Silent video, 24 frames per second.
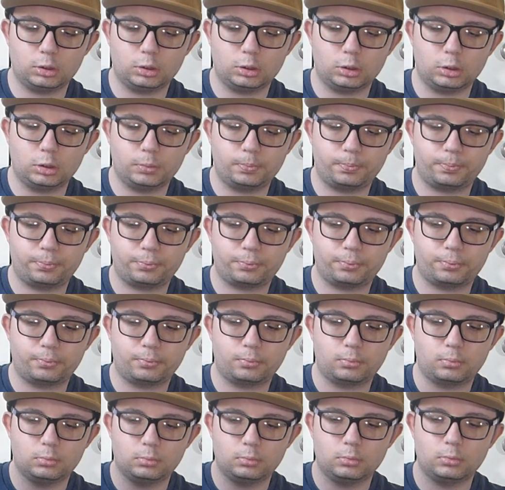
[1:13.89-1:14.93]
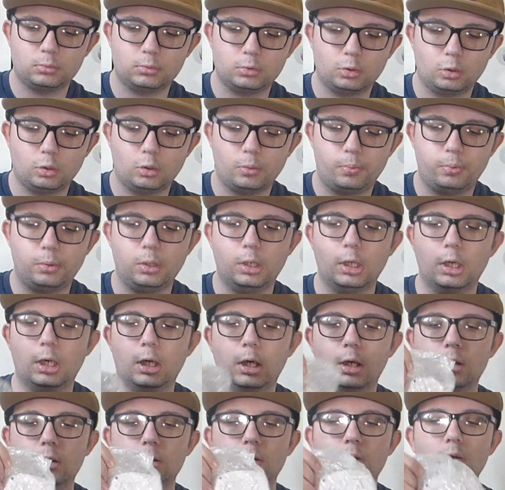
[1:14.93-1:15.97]
hop, hop
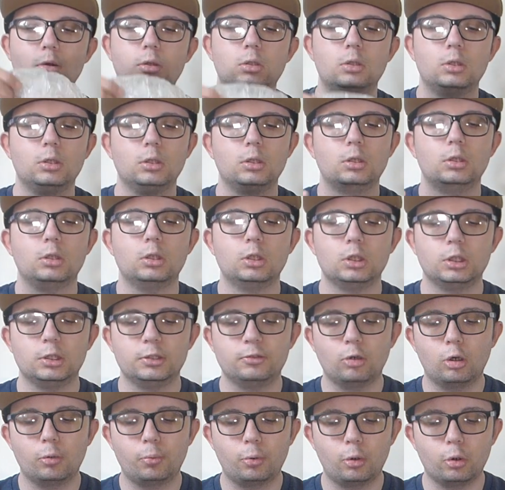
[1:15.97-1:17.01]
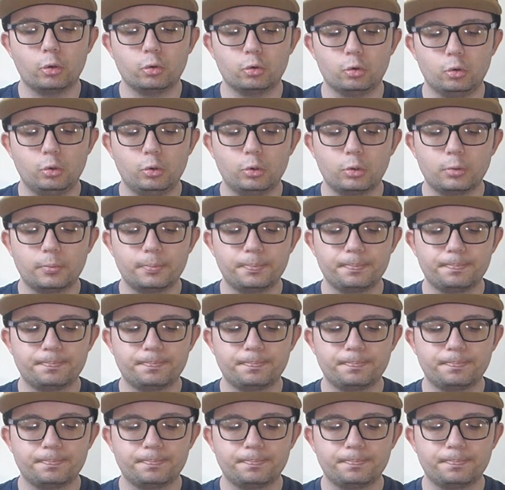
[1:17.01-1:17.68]
là. Je vais en prendre une.